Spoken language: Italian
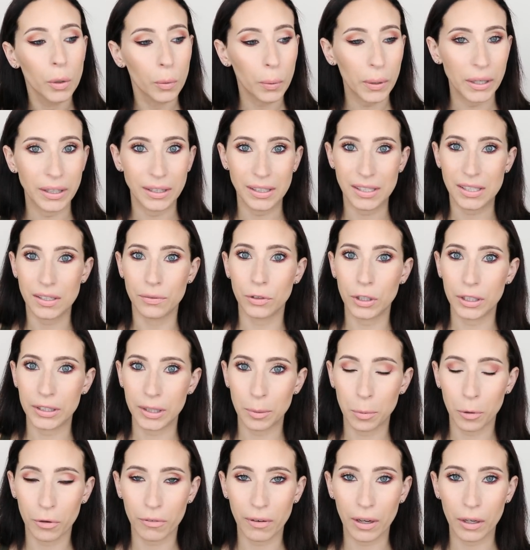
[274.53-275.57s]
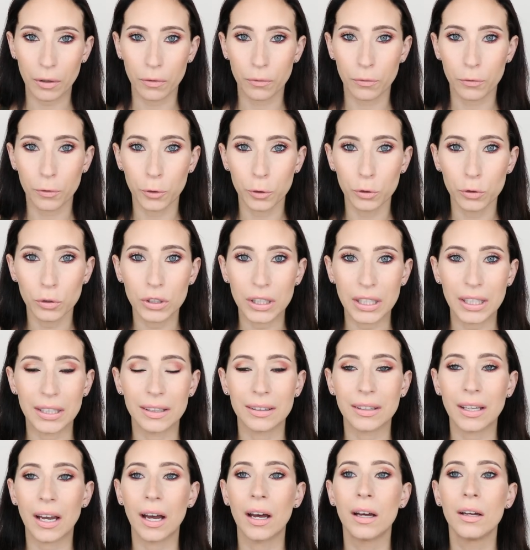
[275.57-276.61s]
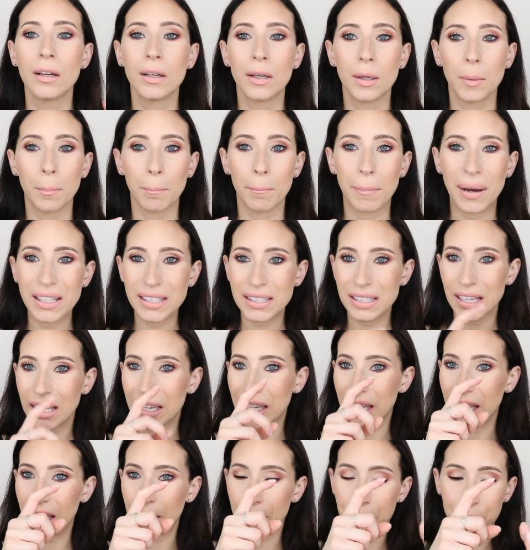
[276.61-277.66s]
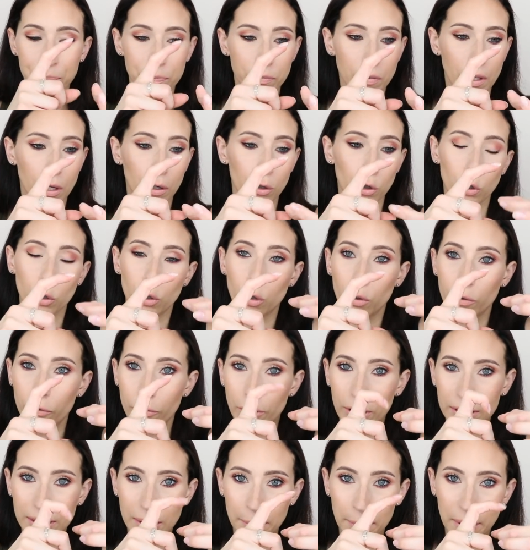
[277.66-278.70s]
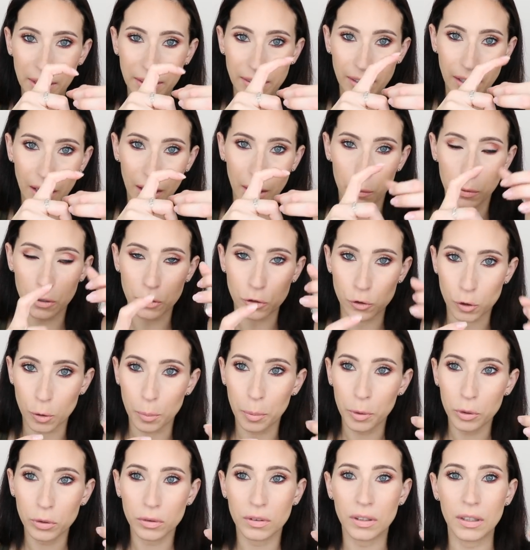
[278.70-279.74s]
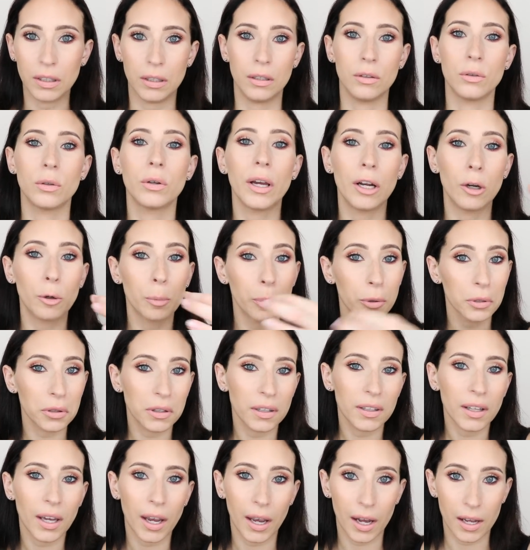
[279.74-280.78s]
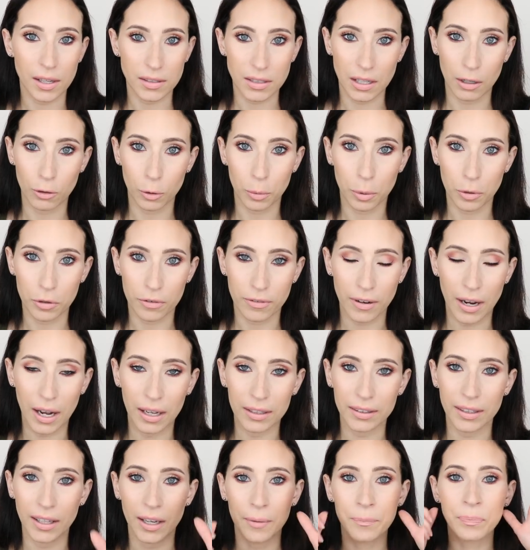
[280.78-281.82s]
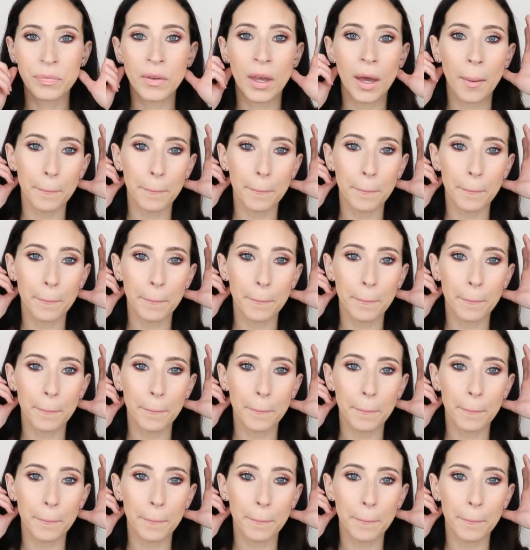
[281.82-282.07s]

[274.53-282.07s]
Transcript: Quindi se volete provare un fondotinta basta che lo fate mettere in questo pottino e lo portate a casa e lo provate,